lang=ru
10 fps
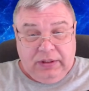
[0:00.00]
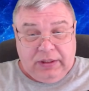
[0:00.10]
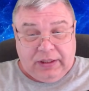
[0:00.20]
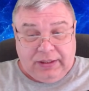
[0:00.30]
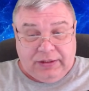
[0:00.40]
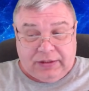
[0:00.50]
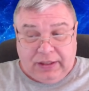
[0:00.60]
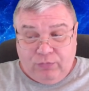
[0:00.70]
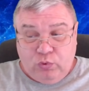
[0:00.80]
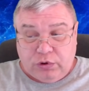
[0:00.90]
Ради
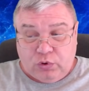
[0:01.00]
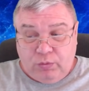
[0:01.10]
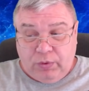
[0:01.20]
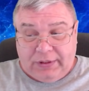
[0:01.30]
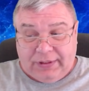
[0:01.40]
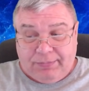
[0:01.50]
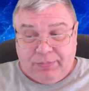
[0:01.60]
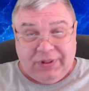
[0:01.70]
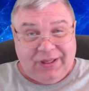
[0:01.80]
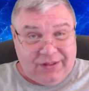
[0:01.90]
того, чтобы она
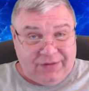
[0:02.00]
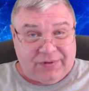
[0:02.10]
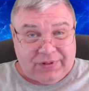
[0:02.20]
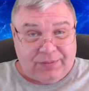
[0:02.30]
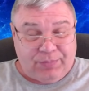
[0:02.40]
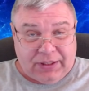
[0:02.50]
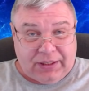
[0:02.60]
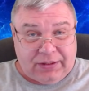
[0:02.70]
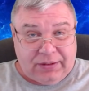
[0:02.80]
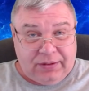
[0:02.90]
была на
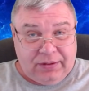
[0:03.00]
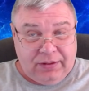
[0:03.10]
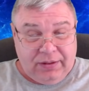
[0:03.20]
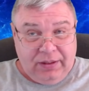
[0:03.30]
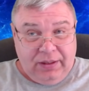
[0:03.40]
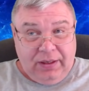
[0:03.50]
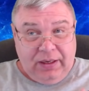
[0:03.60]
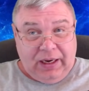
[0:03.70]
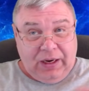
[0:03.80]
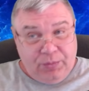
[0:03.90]
фотоаппарате?
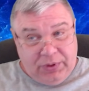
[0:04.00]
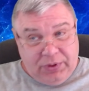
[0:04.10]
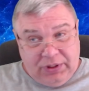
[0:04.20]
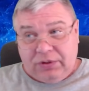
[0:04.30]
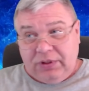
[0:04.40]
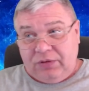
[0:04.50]
А у меня вот есть